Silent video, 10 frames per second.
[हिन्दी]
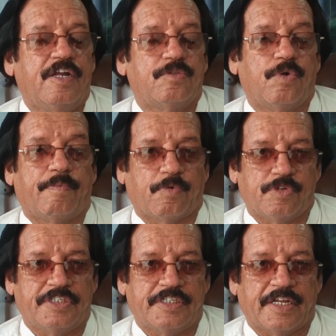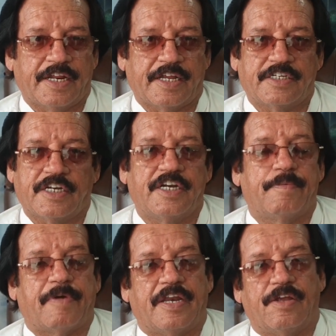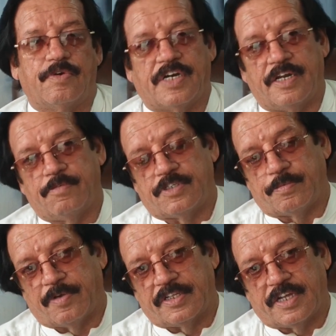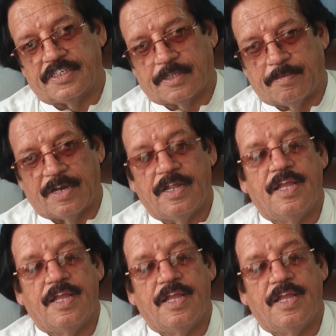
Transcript: तो आप कोशिश करें कि ठंडे पानी और ठंडे मशरूबात का इस्तेमाल